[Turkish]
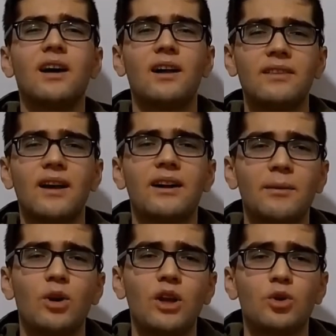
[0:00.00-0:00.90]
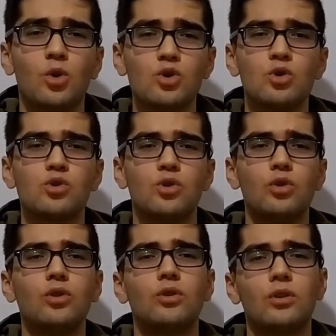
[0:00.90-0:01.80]
anlarda böyle
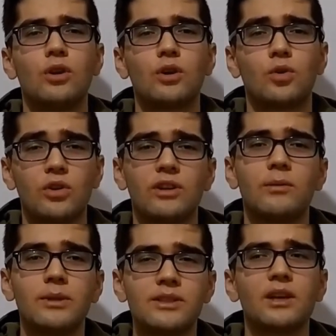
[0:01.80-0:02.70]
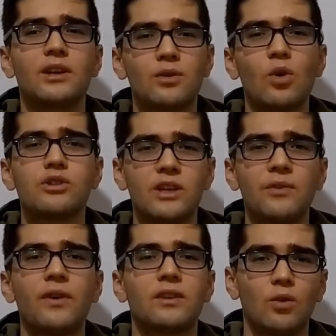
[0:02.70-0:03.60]
gözünüzü kör edebilecek görsel
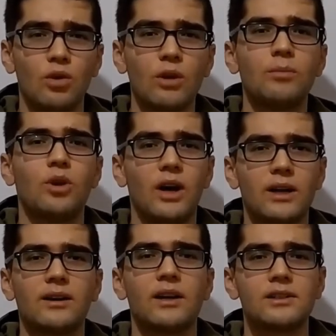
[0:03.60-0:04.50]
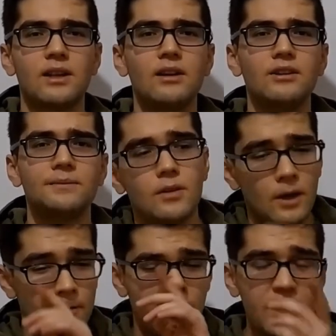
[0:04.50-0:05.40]
efektler olabiliyor arkadaşlar.
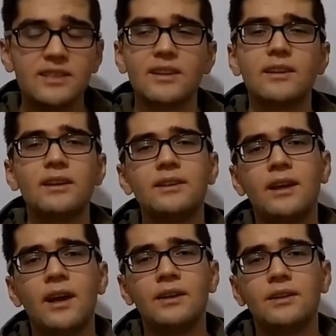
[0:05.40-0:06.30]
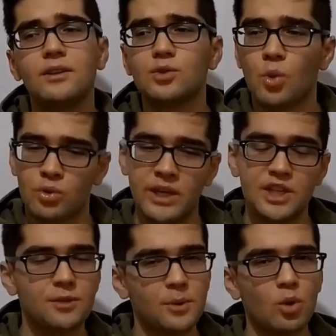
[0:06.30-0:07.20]
Ve ekstradan yine yani çok
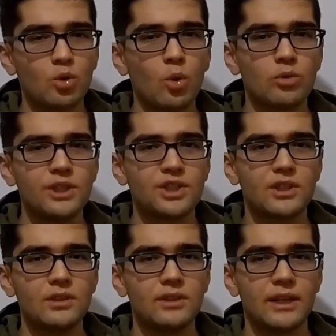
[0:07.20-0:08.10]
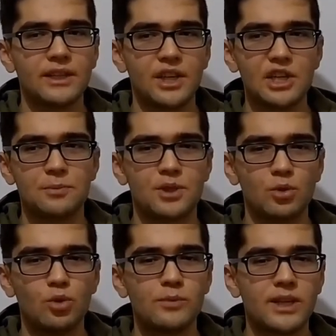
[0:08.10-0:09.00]
değişik bir konu olduğu için yani geçmişin
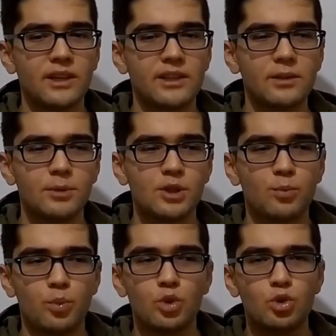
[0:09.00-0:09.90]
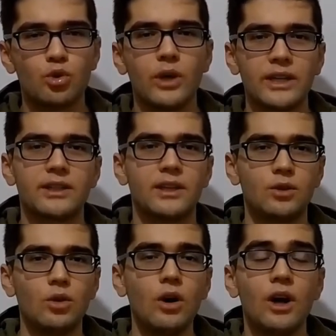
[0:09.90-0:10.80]
günümüze etki etmesi bir sürü etki
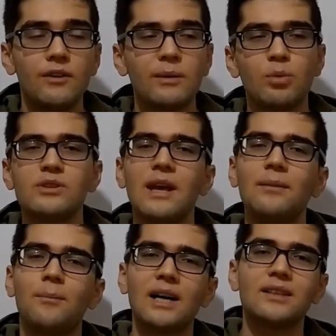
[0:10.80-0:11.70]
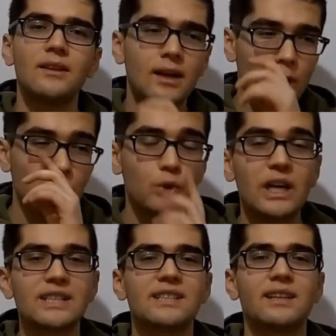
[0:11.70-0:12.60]
ediyor. Ve bu yüzden bazenlerde
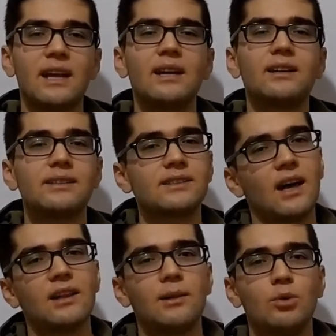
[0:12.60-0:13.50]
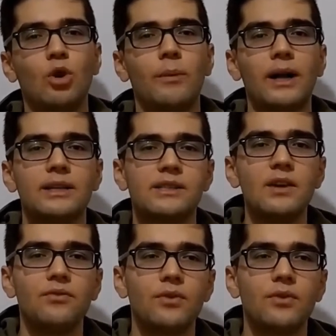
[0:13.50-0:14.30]
tutarsızlıklar sağlayabiliyor maalesef.